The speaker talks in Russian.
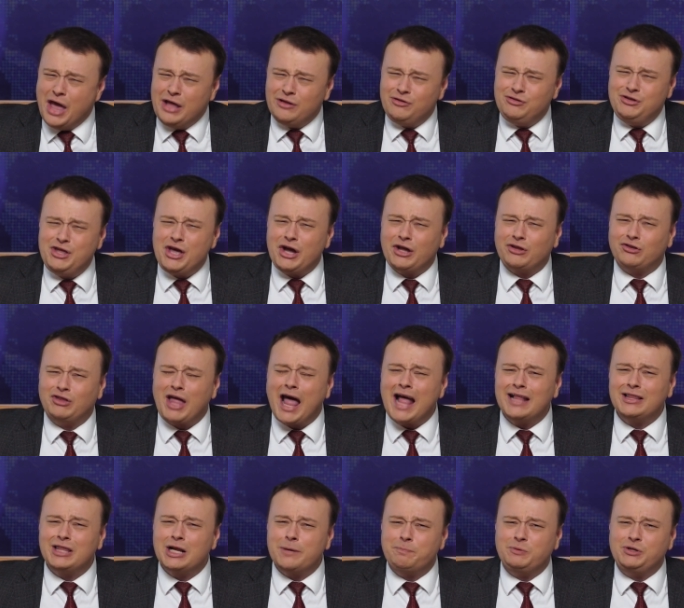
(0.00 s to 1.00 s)

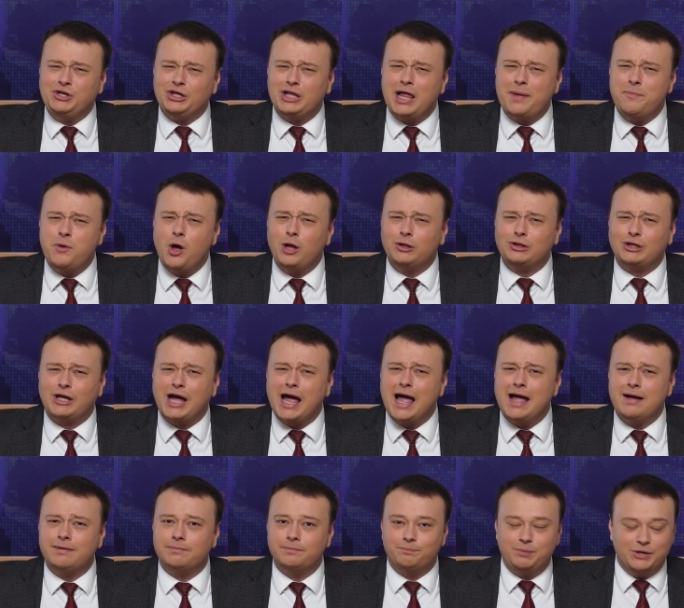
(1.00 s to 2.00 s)
Диктатор
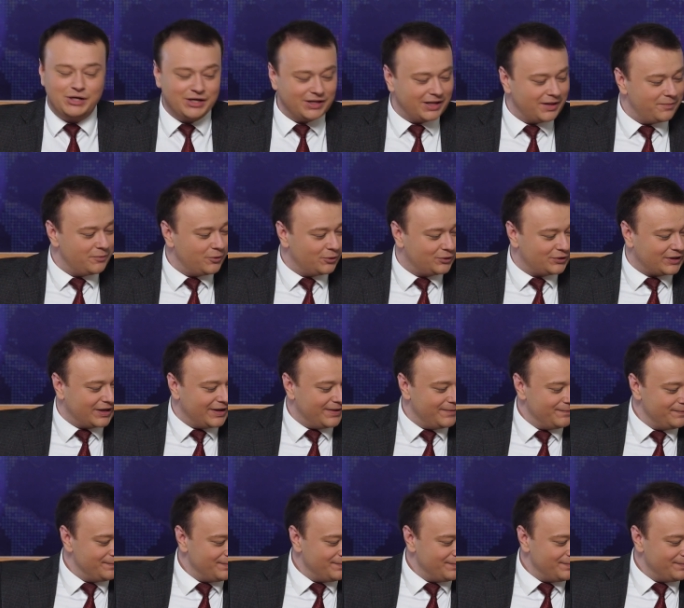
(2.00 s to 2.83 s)
пчелометка! Пчелометка.